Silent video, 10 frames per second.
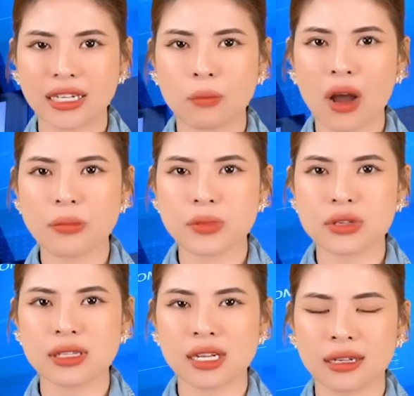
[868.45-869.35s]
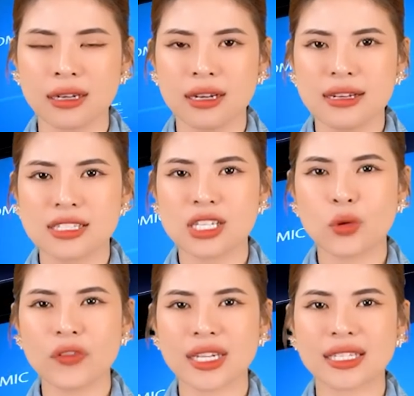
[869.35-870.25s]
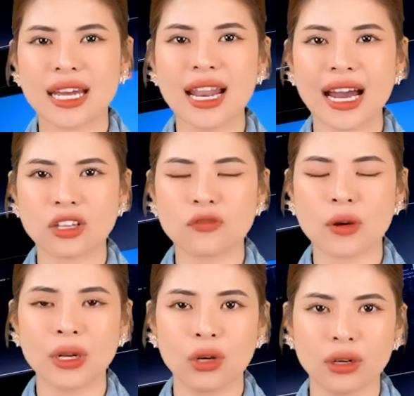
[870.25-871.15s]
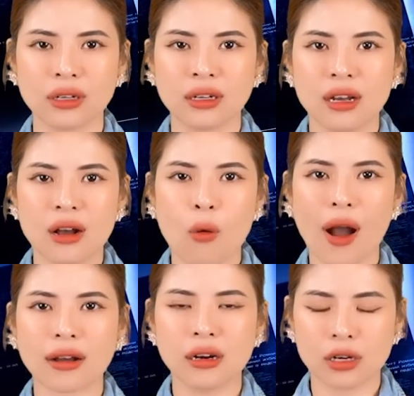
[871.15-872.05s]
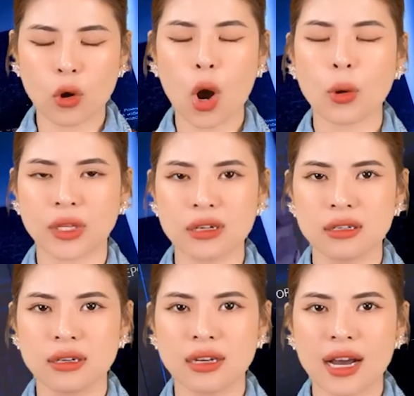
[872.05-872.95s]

ý đóng góp cho chương trình, xin quý vị để lại dưới phần bình luận hoặc gửi qua hòm thư